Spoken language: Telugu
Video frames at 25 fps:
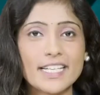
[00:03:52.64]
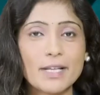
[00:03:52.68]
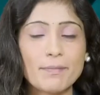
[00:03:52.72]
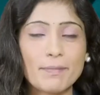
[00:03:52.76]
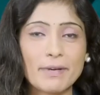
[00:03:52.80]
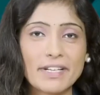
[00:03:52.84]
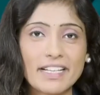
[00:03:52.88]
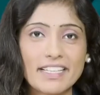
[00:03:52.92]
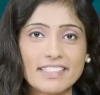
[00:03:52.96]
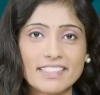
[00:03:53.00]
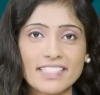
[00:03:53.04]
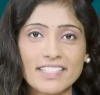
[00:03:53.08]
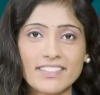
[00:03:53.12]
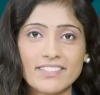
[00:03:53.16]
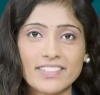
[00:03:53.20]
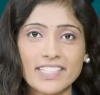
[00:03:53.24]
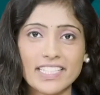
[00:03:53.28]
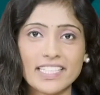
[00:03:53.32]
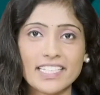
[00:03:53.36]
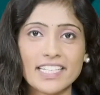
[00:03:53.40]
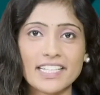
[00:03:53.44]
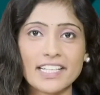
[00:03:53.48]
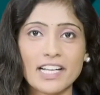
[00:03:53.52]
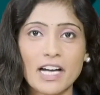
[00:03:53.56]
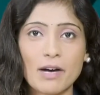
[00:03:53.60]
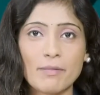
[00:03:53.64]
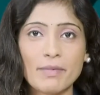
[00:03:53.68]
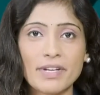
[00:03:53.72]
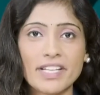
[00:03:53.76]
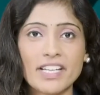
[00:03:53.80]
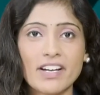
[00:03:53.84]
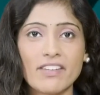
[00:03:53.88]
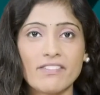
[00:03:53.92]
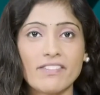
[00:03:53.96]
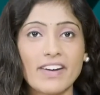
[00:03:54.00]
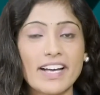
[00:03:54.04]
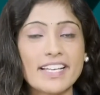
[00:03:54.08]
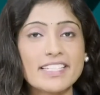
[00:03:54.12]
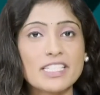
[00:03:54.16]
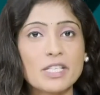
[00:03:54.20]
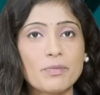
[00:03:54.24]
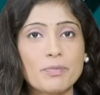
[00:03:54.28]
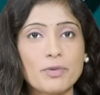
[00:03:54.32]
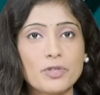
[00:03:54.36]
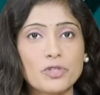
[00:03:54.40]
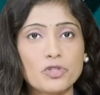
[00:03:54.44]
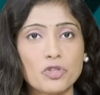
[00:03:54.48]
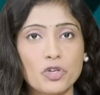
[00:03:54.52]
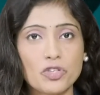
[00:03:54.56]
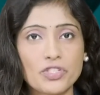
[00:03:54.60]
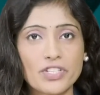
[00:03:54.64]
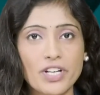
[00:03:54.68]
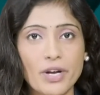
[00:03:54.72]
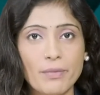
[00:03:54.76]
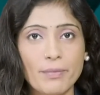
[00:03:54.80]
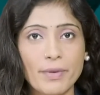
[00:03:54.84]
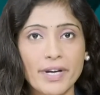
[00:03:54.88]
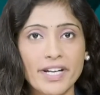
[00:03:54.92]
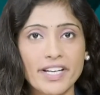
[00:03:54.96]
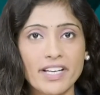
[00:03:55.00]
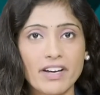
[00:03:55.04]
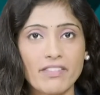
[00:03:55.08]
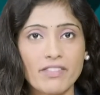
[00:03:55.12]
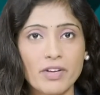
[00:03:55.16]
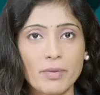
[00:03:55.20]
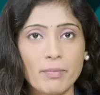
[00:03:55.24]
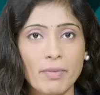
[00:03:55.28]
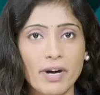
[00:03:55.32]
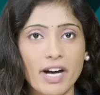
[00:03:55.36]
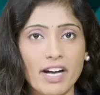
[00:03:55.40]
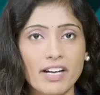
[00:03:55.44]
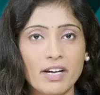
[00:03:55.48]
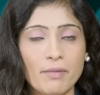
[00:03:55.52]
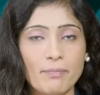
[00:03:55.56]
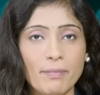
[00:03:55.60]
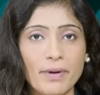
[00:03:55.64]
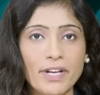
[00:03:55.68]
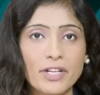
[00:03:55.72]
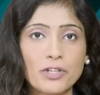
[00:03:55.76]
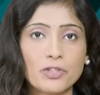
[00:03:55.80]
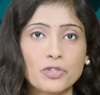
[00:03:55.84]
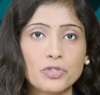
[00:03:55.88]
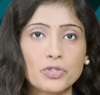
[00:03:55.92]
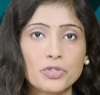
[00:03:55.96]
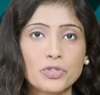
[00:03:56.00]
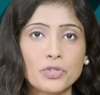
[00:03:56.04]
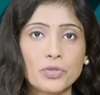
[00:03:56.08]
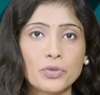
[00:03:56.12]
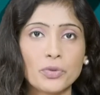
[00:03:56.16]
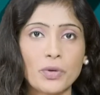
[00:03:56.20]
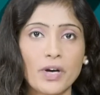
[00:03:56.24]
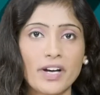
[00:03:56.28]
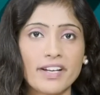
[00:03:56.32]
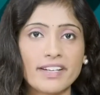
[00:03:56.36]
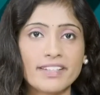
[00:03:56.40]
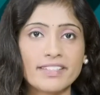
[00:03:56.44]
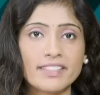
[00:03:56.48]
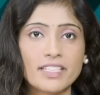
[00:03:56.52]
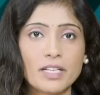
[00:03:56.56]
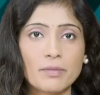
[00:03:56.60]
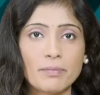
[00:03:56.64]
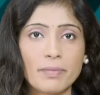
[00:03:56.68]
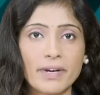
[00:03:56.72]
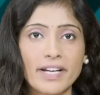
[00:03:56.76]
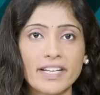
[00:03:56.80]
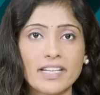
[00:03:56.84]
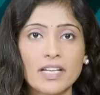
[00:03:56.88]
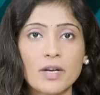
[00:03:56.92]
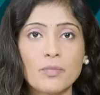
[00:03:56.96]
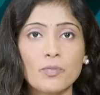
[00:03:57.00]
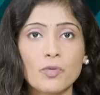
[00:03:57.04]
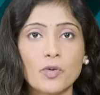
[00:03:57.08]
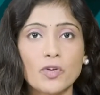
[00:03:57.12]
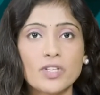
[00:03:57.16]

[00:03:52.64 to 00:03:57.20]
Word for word: టీడీపీ నేత వర్ల రామయ్య వైసీపీ సోషల్ మీడియా విభాగంపై గుంటూరు అరెండల్పేట